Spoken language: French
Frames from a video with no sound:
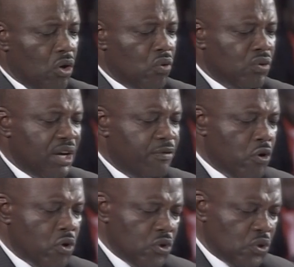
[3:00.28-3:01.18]
nous avons
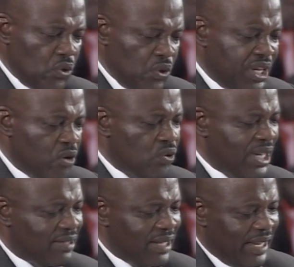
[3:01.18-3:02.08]
conçu de nous
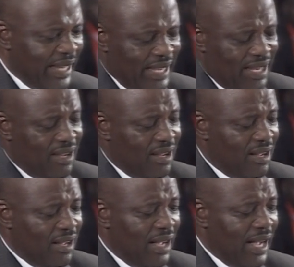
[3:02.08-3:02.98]
atteler
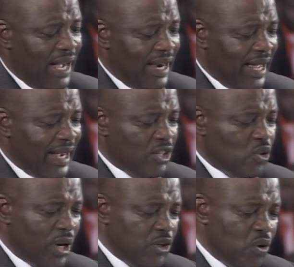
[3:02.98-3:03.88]
à la
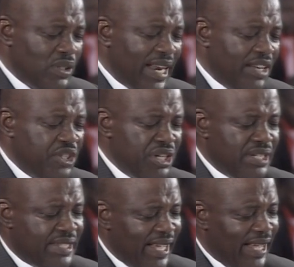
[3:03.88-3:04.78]
restauration de la
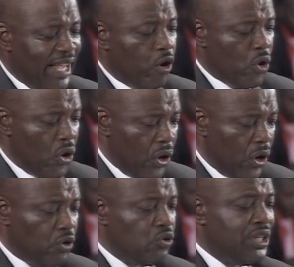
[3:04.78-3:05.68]
dignité et
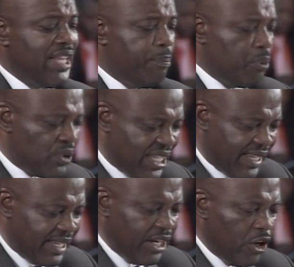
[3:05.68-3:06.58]
l'honneur du député
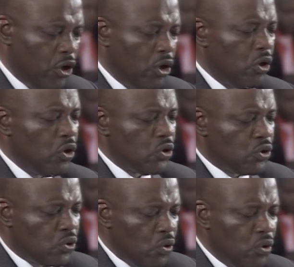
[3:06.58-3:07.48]

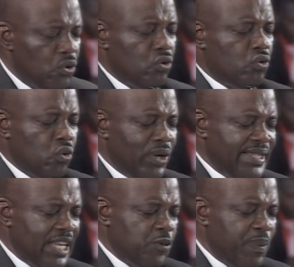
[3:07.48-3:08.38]
sous tous les
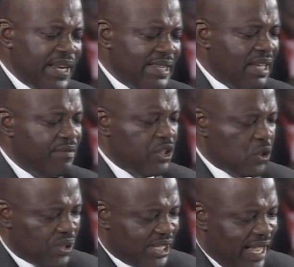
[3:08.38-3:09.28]
aspects de sa vie
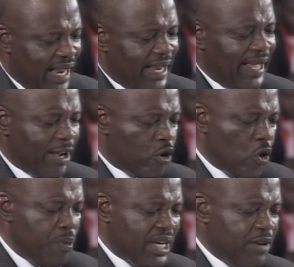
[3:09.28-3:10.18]
sociale,
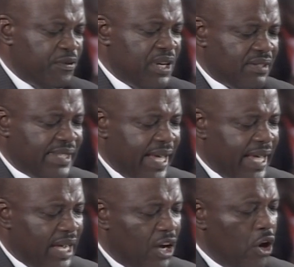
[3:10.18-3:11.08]
économique et financière,
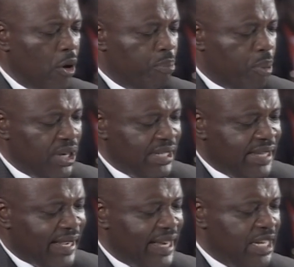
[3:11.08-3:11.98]

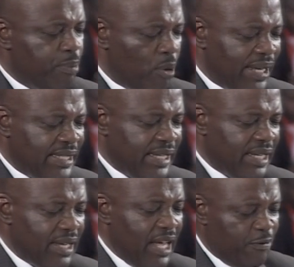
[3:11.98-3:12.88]
politique et diplomatique
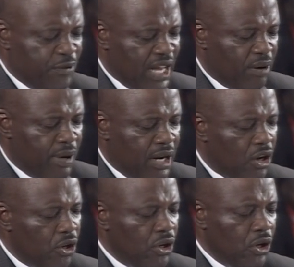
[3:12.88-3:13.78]
et finalement
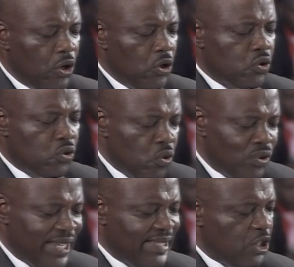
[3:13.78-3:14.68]
sous
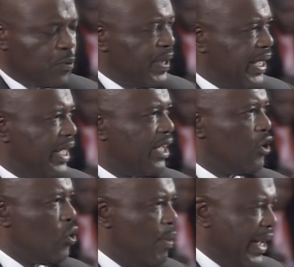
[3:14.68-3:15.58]
ses aspects
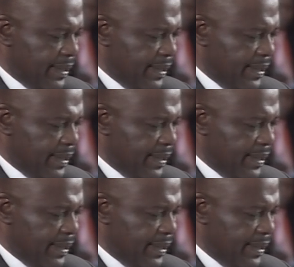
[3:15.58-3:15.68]
humains.